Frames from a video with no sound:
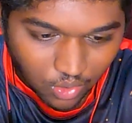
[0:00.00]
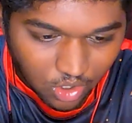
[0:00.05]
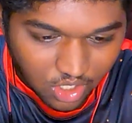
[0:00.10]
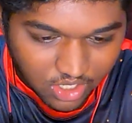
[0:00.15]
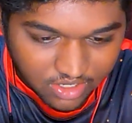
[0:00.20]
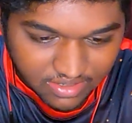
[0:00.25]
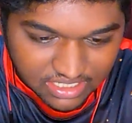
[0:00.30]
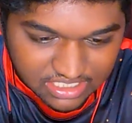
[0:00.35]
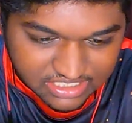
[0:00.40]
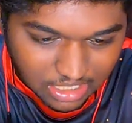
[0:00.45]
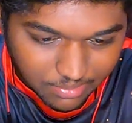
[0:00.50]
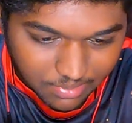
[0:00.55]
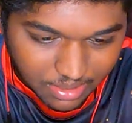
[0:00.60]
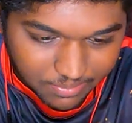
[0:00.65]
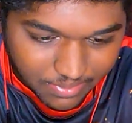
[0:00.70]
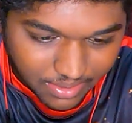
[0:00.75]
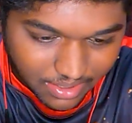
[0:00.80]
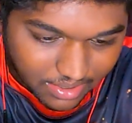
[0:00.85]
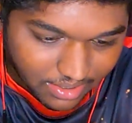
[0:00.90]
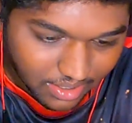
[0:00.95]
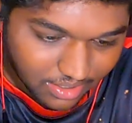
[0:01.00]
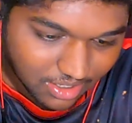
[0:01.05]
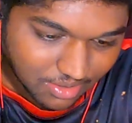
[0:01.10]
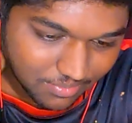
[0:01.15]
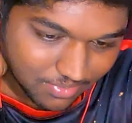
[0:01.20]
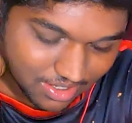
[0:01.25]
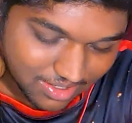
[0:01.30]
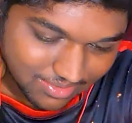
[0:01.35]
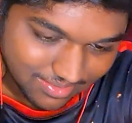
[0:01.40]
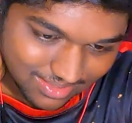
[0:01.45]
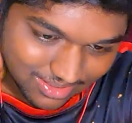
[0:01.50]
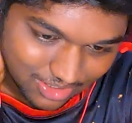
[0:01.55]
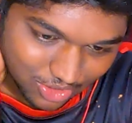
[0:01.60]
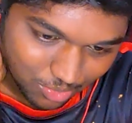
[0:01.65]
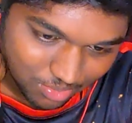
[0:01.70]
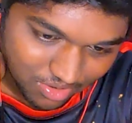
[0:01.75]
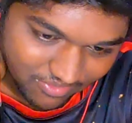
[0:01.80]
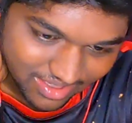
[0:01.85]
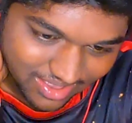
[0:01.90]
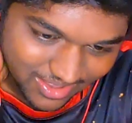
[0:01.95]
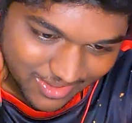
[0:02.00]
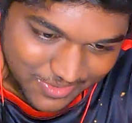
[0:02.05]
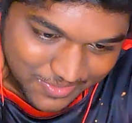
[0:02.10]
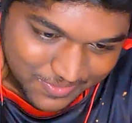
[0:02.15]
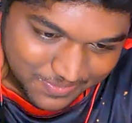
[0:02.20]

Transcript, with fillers: ஓல்டு வயசில் வந்து பண்ணுறாரு பட் வந்து ரொம்பவே